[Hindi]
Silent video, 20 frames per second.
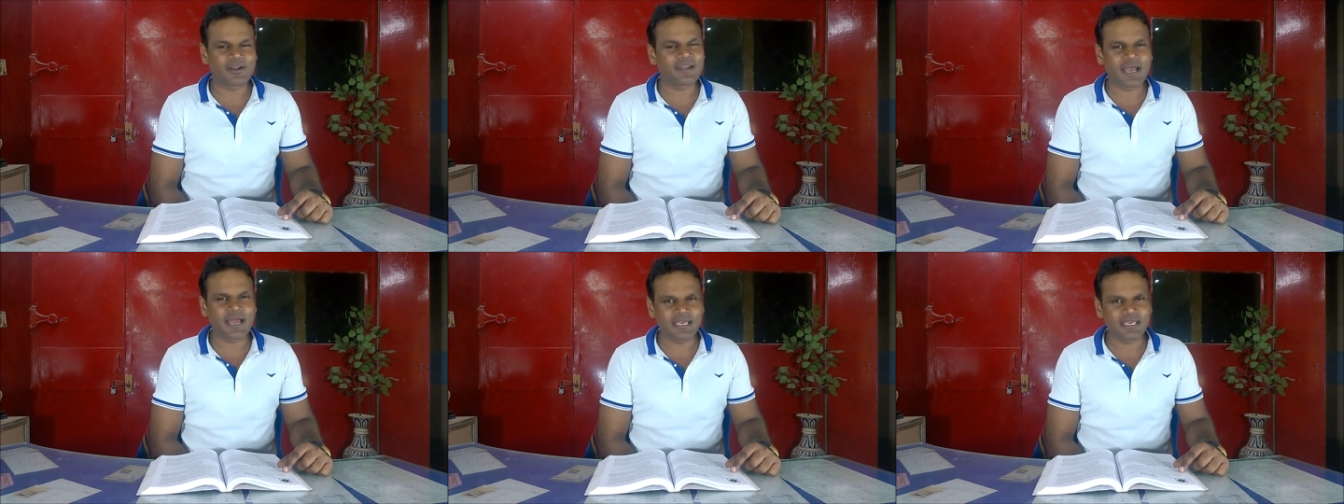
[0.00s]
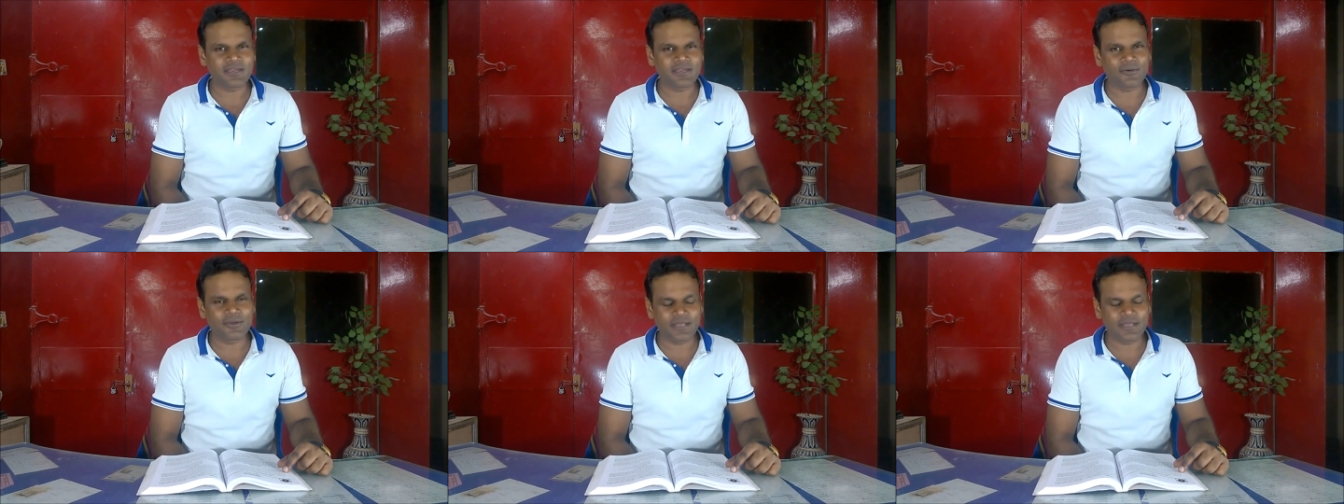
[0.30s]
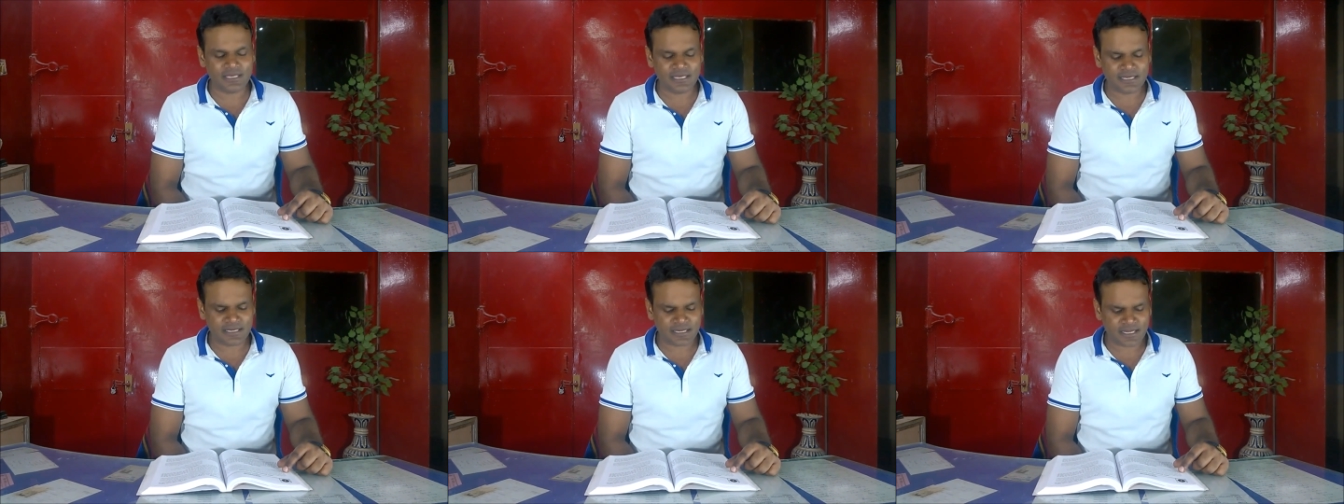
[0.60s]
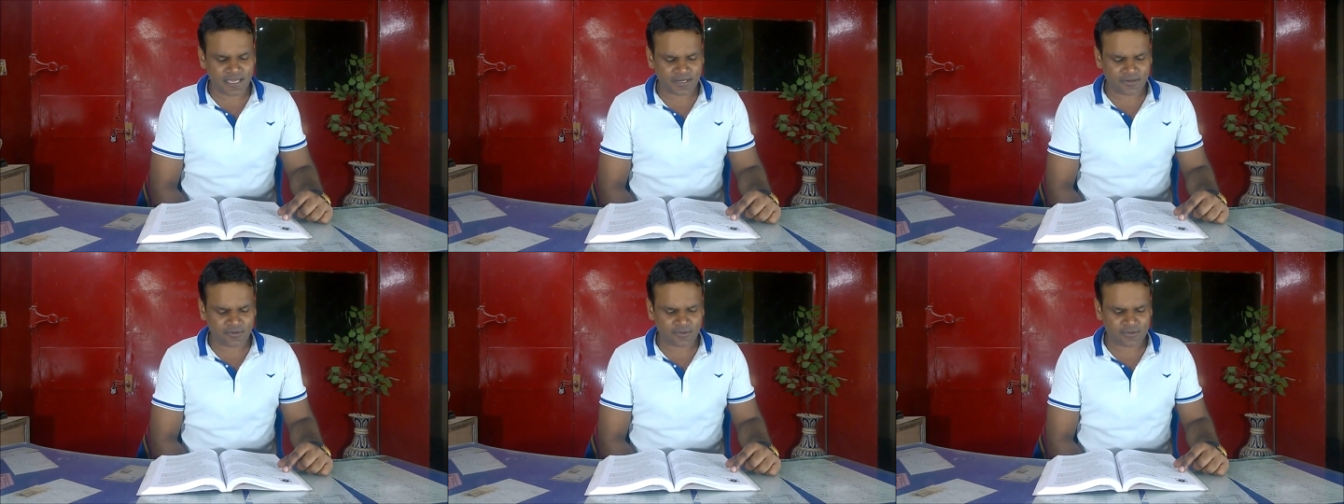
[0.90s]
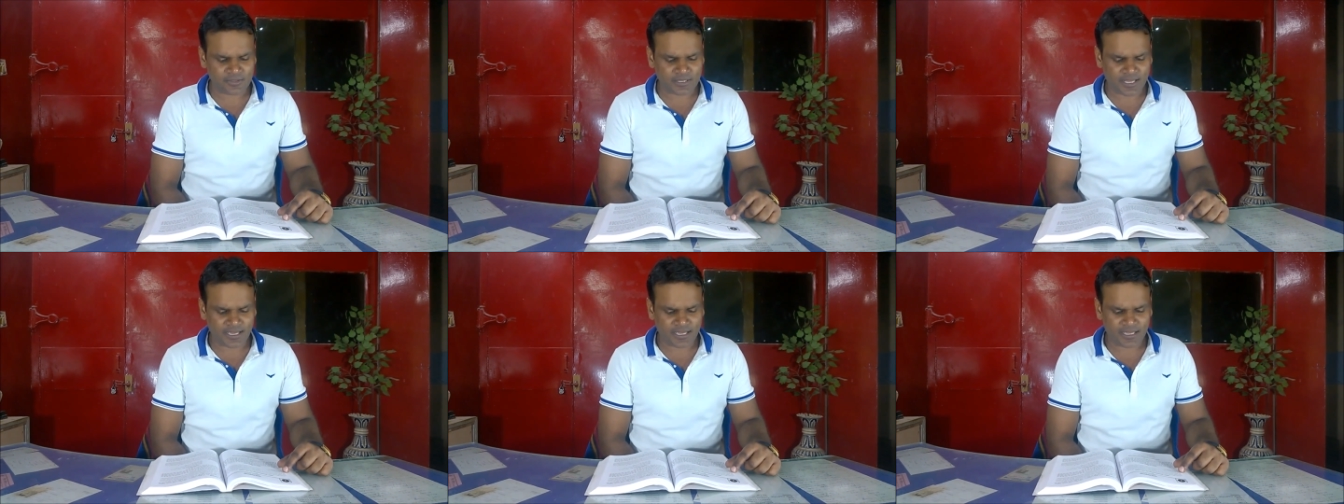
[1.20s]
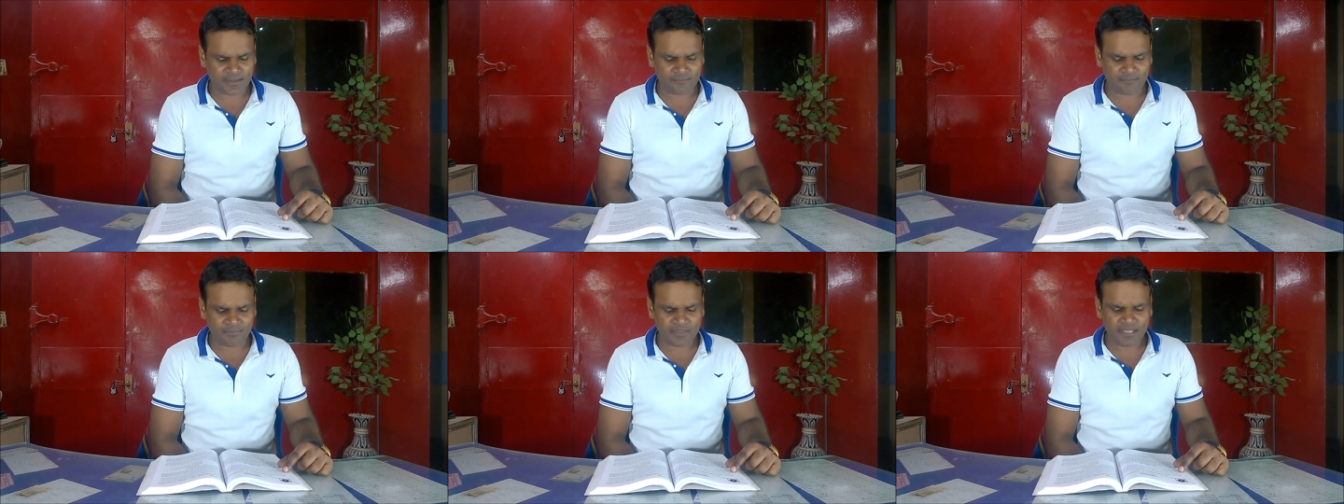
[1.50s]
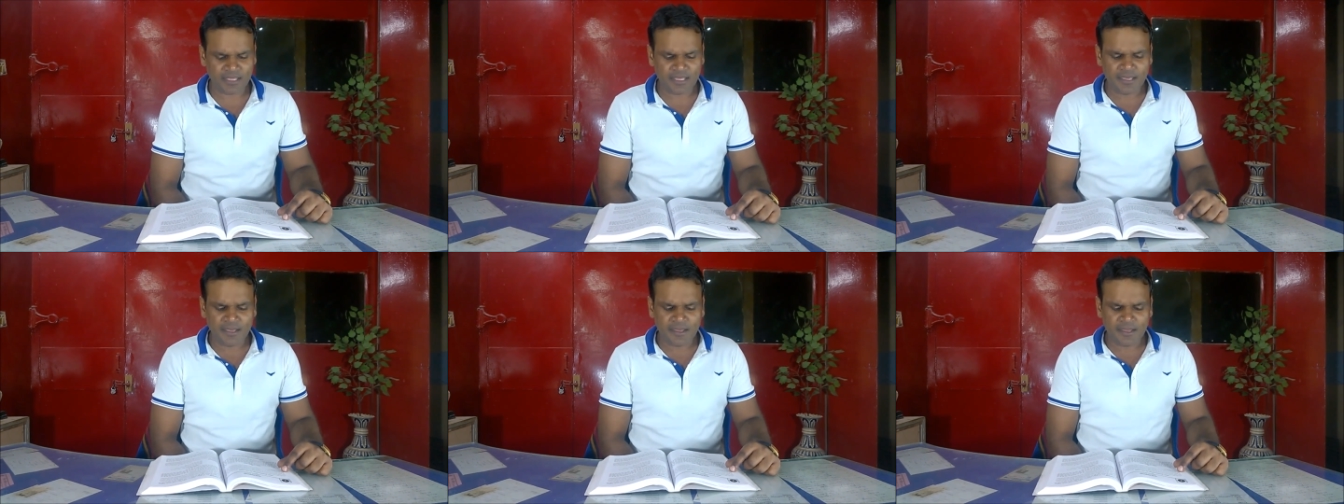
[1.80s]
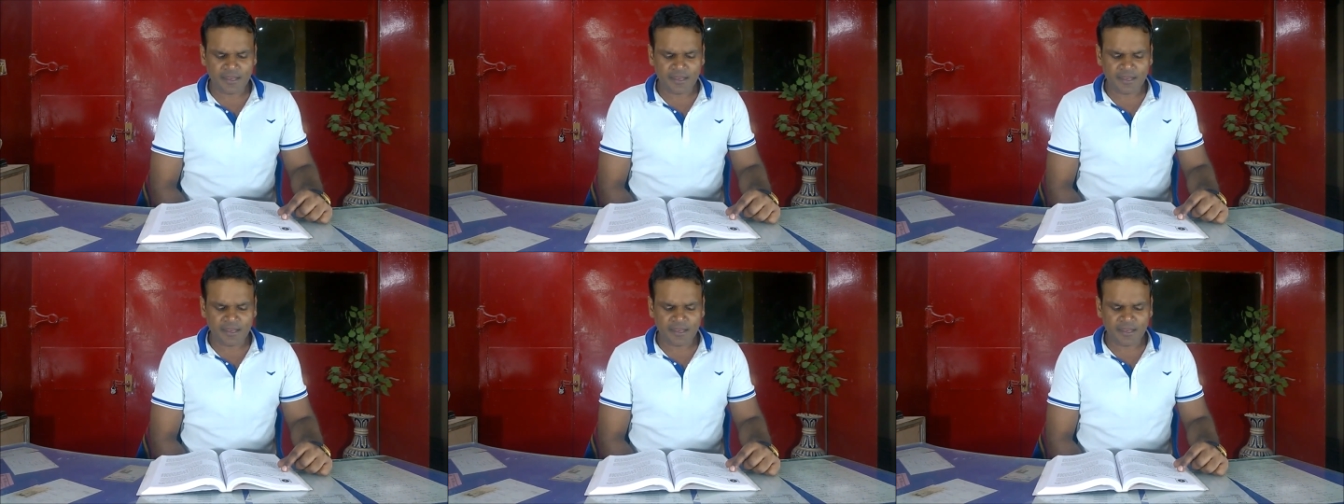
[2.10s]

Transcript: और ना ही कोई नर्क होता है